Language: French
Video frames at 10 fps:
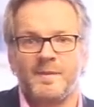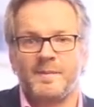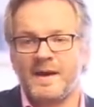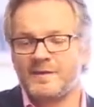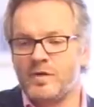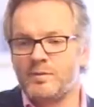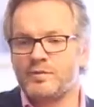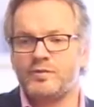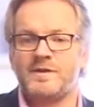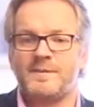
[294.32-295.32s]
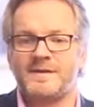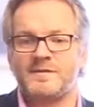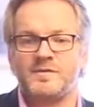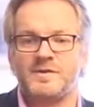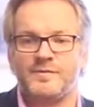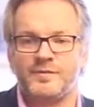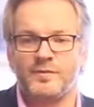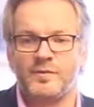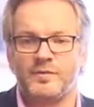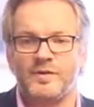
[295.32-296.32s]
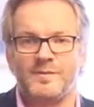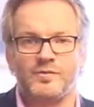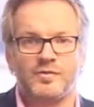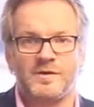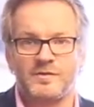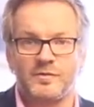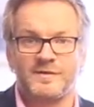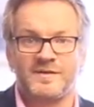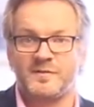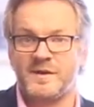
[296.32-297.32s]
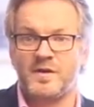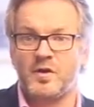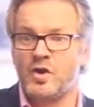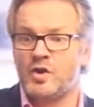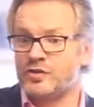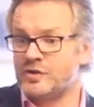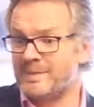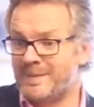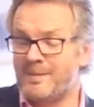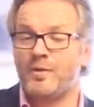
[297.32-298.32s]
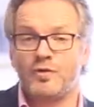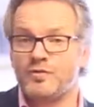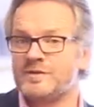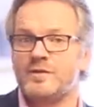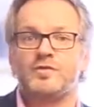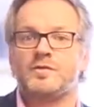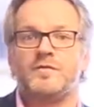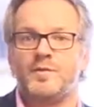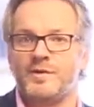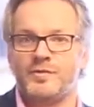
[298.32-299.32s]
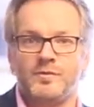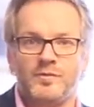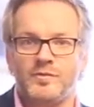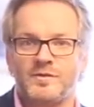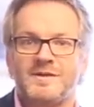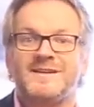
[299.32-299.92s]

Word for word: Par exemple, toutes les personnes qui font euh, de la musculation le savent bien, ce n'est pas pendant une séance que vous prenez du muscle,